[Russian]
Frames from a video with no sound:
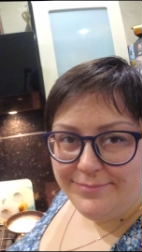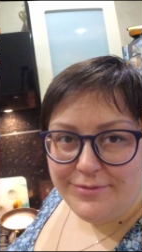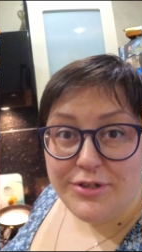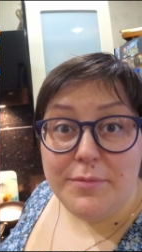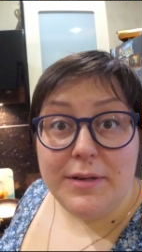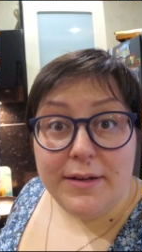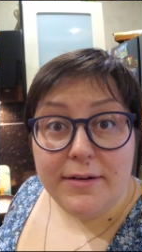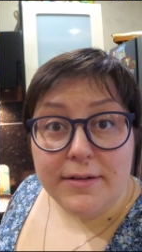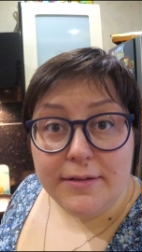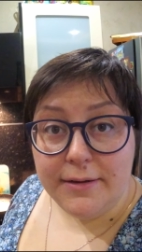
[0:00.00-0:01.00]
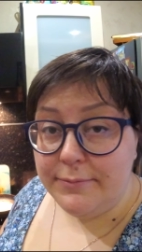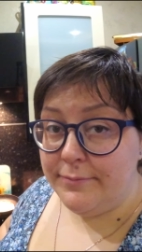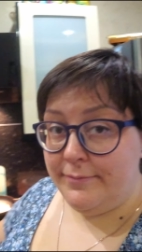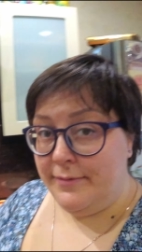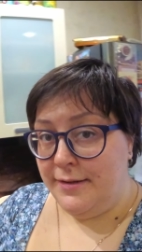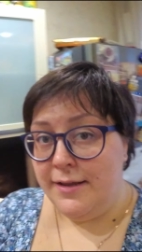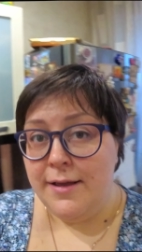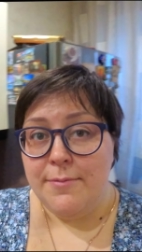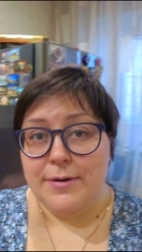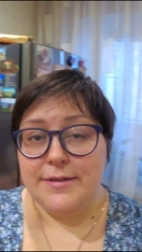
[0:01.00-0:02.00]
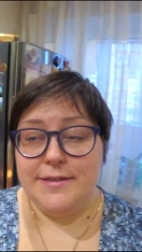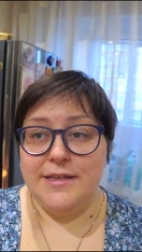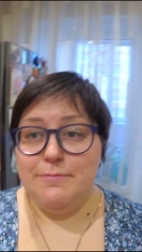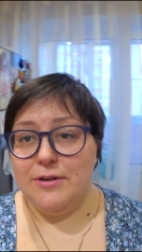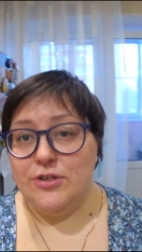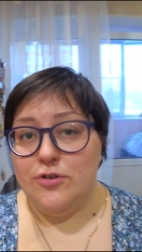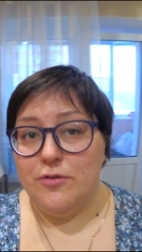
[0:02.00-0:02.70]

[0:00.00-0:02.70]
В общем, я рада. Процесс пошел